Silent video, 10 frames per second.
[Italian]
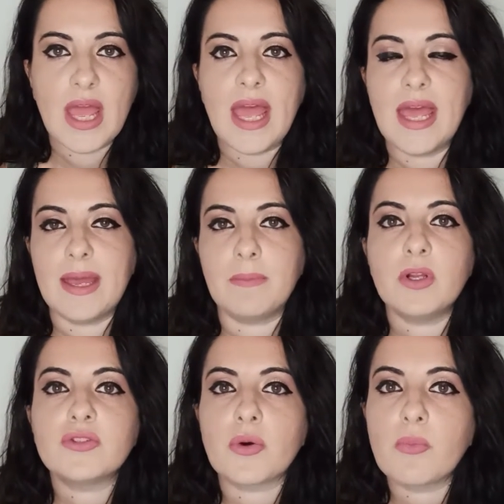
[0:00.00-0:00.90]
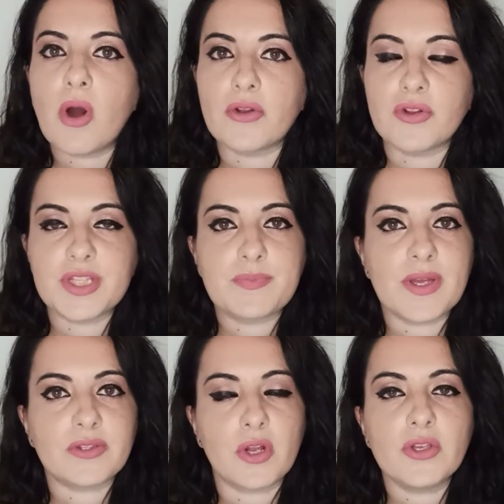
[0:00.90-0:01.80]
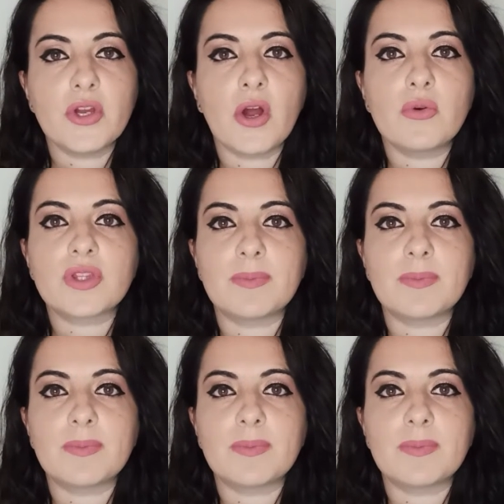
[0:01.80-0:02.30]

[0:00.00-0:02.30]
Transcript: È molto buono rispetto allo yogurt